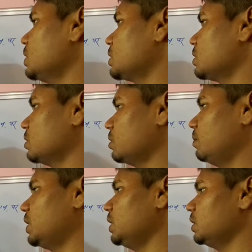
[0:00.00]
सिक्स
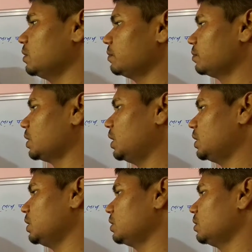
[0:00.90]
बटे
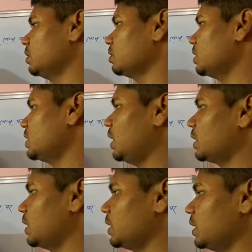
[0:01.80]
हंड्रेड तो इसे
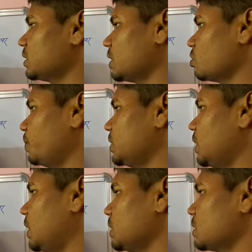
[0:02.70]
हल करेंगे सात सौ
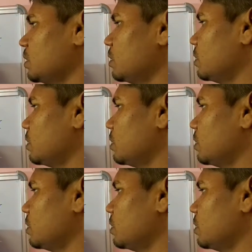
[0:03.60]
पचास